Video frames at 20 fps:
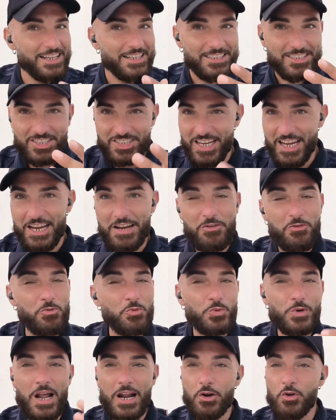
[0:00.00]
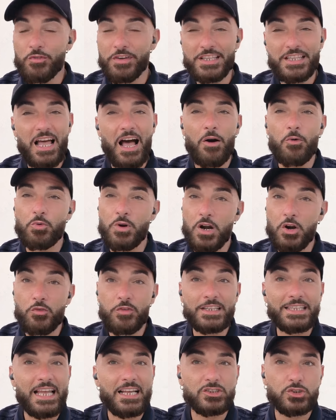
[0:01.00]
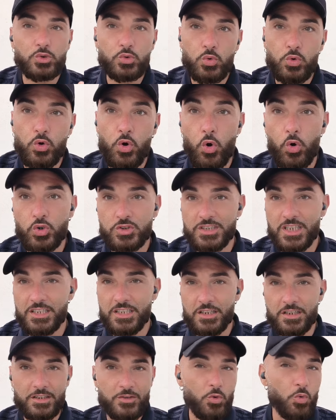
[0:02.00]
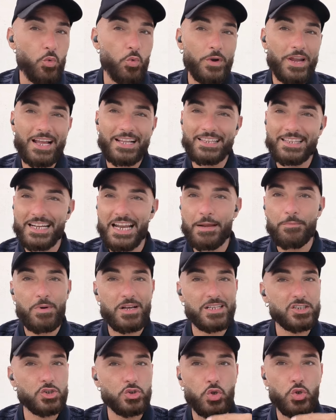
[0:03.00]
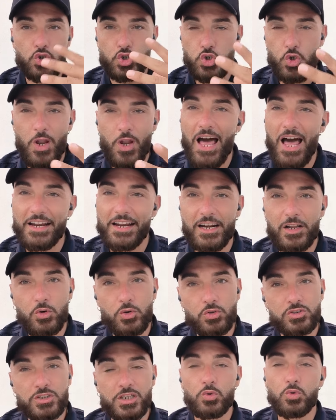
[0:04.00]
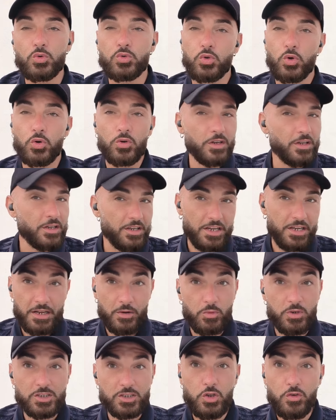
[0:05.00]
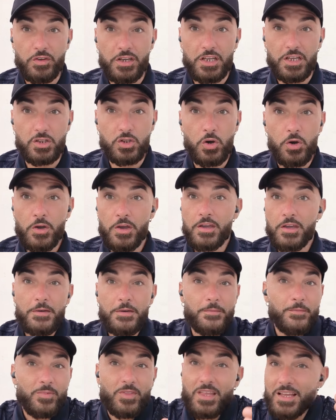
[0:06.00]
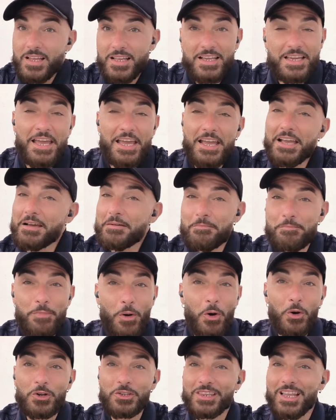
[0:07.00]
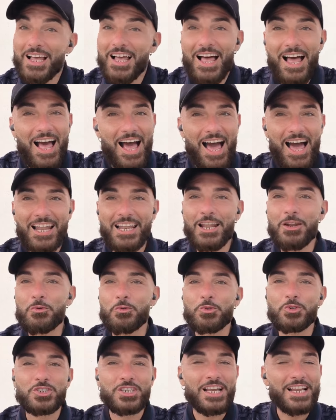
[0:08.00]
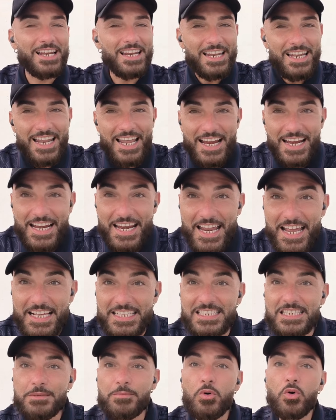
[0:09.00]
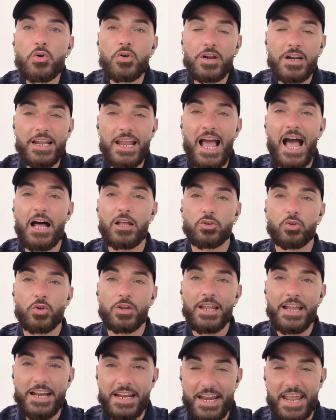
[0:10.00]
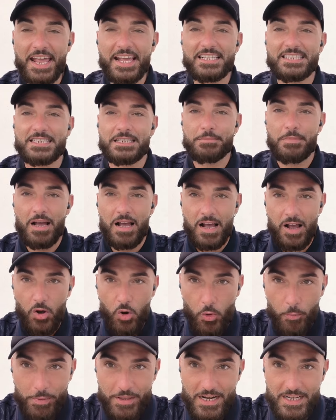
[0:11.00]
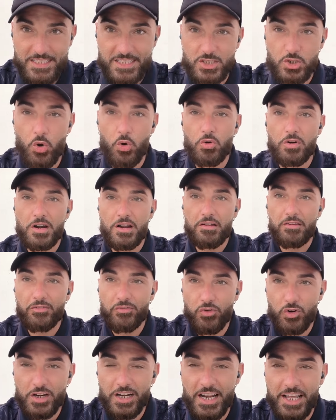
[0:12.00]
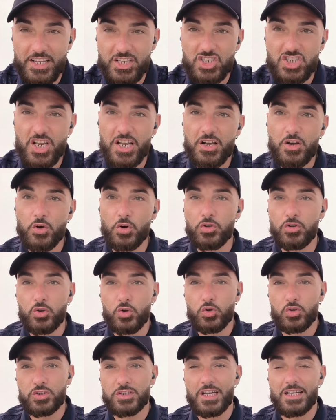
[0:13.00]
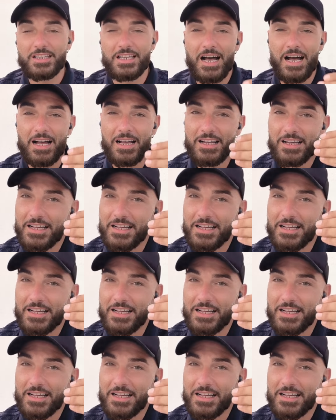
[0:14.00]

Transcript: c'è una novità, una novità succosa di cui andremo a snocciolare il contenuto in questo video che porta alla luce l'ennesimo reato, l'ennesima operazione fuorilegge condotta da